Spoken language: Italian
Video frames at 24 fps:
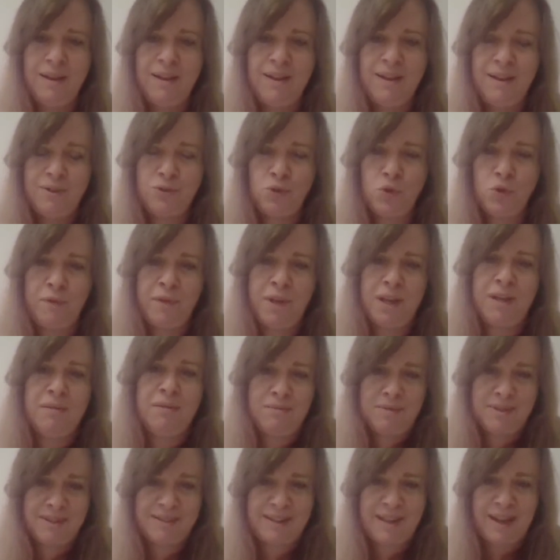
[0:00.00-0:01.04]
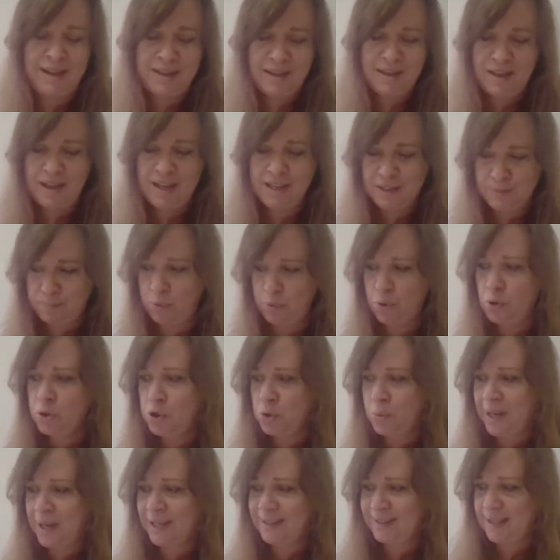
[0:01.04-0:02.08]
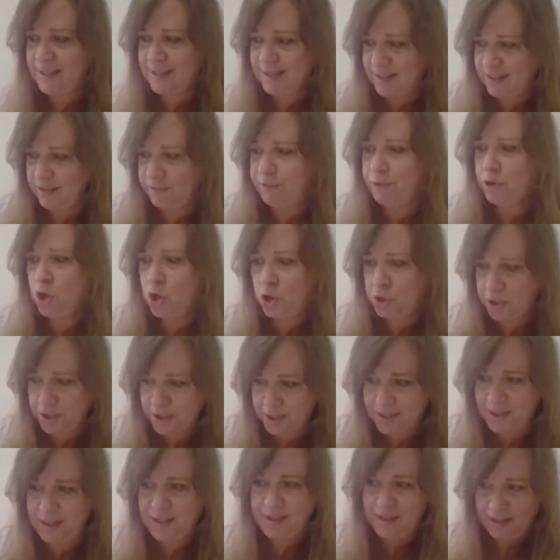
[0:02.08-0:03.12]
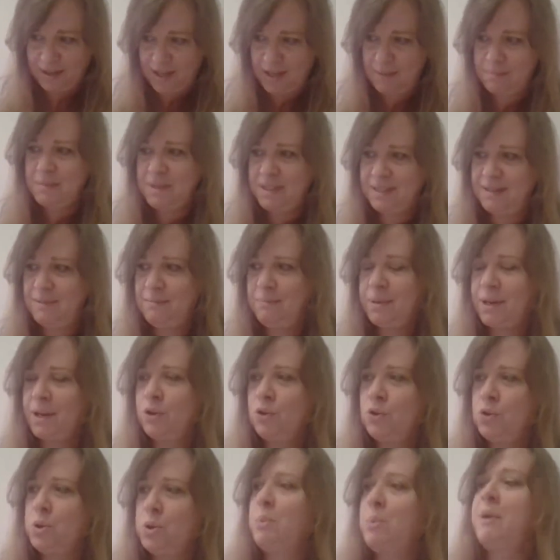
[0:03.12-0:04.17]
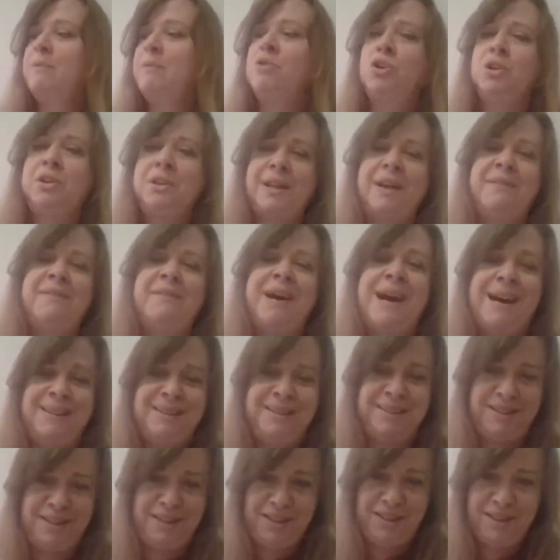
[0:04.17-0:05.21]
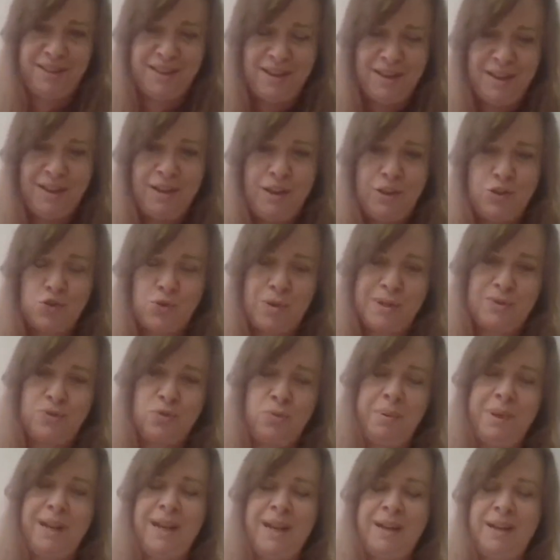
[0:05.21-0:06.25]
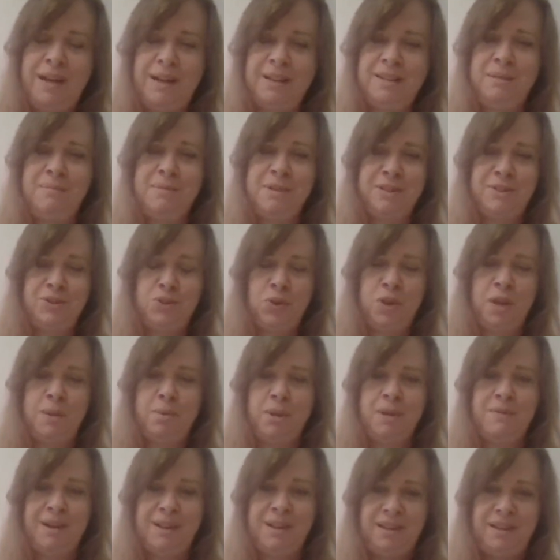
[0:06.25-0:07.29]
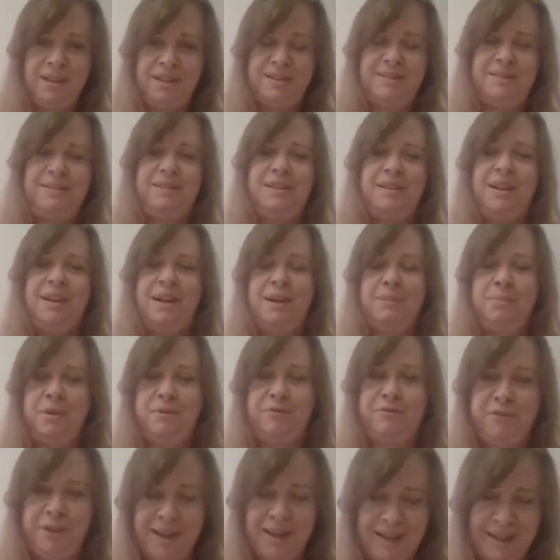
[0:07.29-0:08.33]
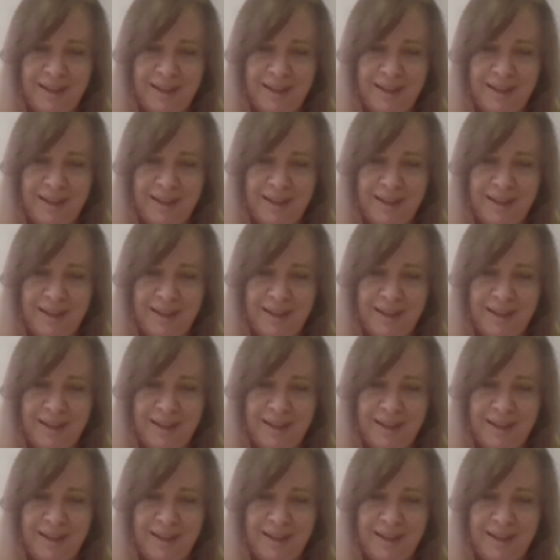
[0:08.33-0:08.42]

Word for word: dove stai, esponi una tesi forte che mi sembra ancora una volta avanti, cioè superare la dimensione privatistica per fare